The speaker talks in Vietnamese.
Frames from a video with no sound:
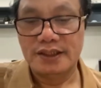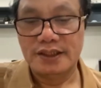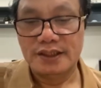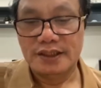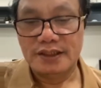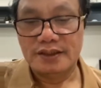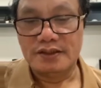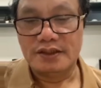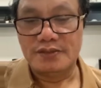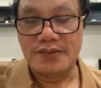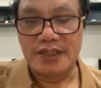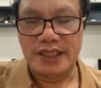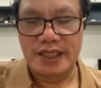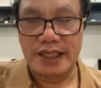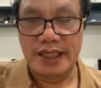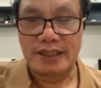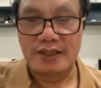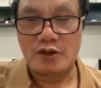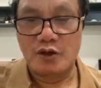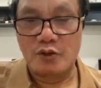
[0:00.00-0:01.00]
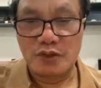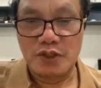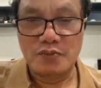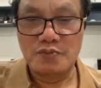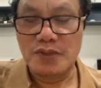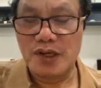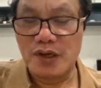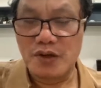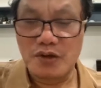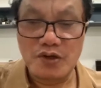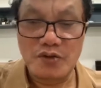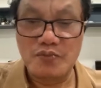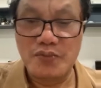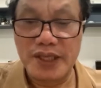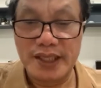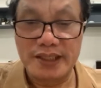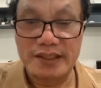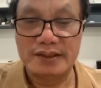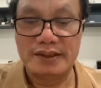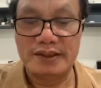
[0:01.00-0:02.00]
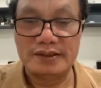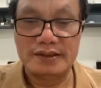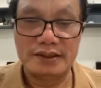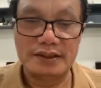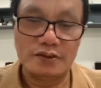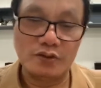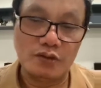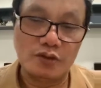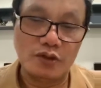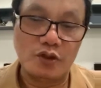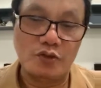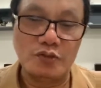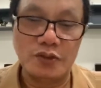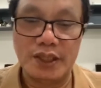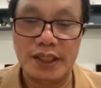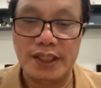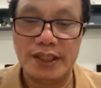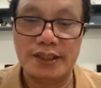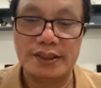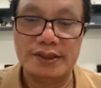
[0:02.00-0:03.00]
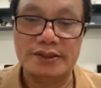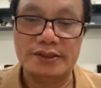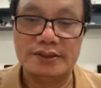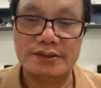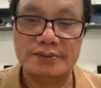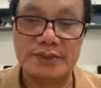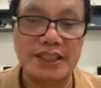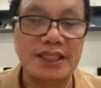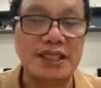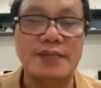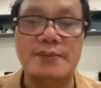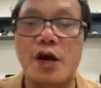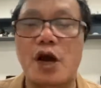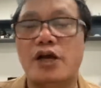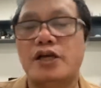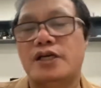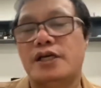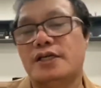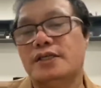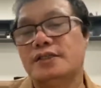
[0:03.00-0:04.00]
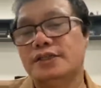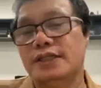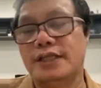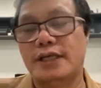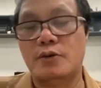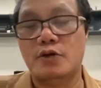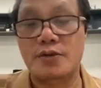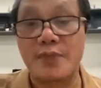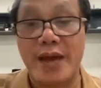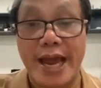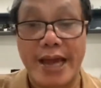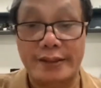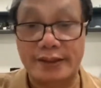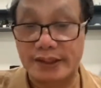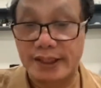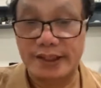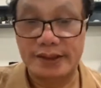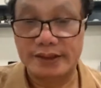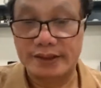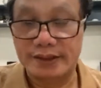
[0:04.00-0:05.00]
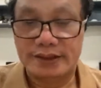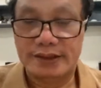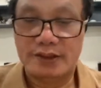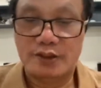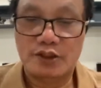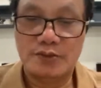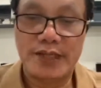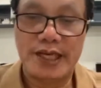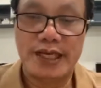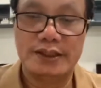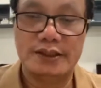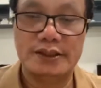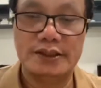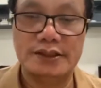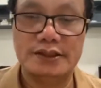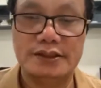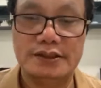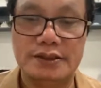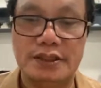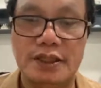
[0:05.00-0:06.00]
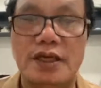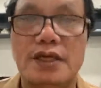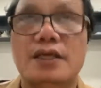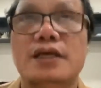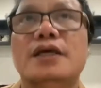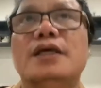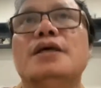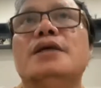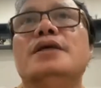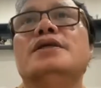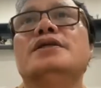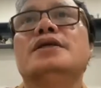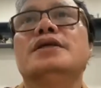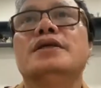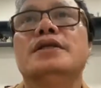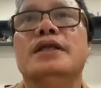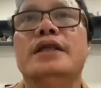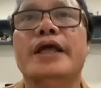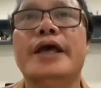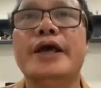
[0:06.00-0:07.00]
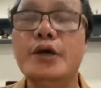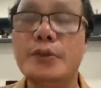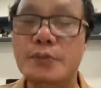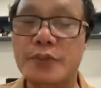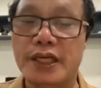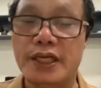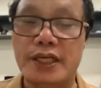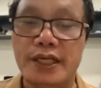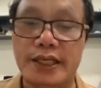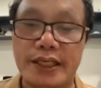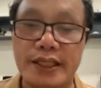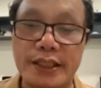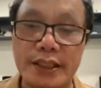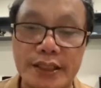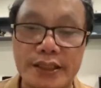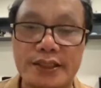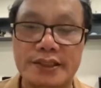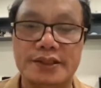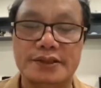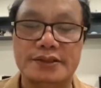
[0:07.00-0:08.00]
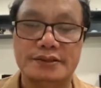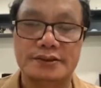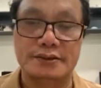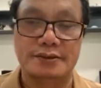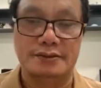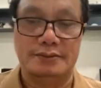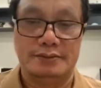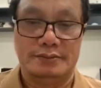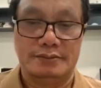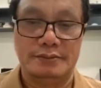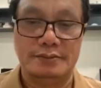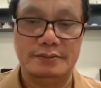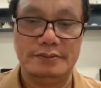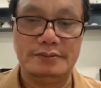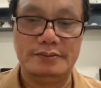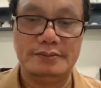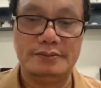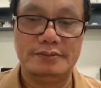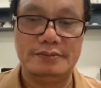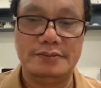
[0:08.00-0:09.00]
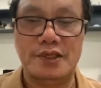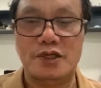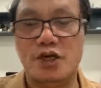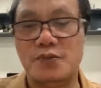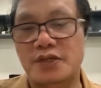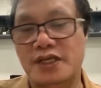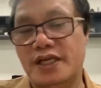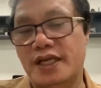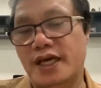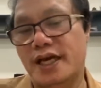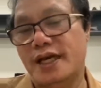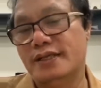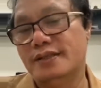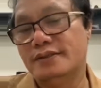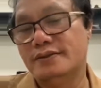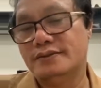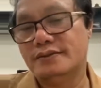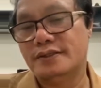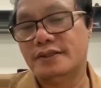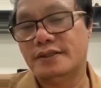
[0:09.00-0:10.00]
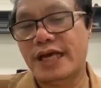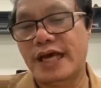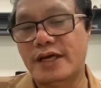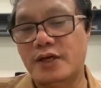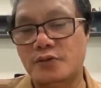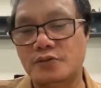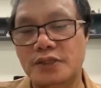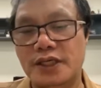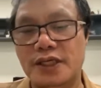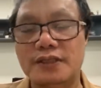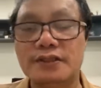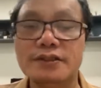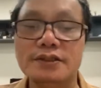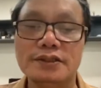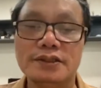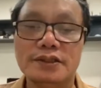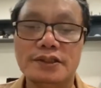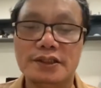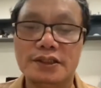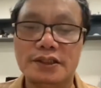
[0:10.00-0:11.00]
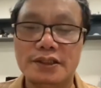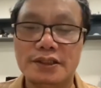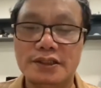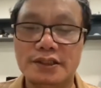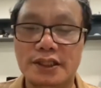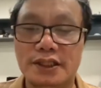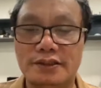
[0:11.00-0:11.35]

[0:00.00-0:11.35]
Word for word: rồi mình nghe đồn đông máu đông biết vậy đó thì cuối cùng là bây giờ là bỏ cái đó thật không có bàn nữa nha không có bàn nữa đó thì nếu mình là cái người mà có bệnh nền đang ổn định chết